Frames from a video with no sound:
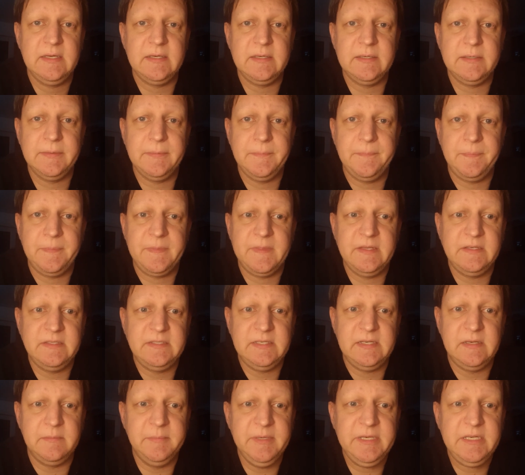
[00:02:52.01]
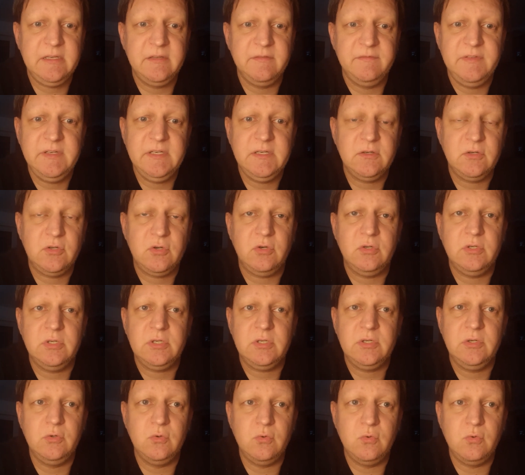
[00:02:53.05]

ähm, den Titel mitgewinnen konnten.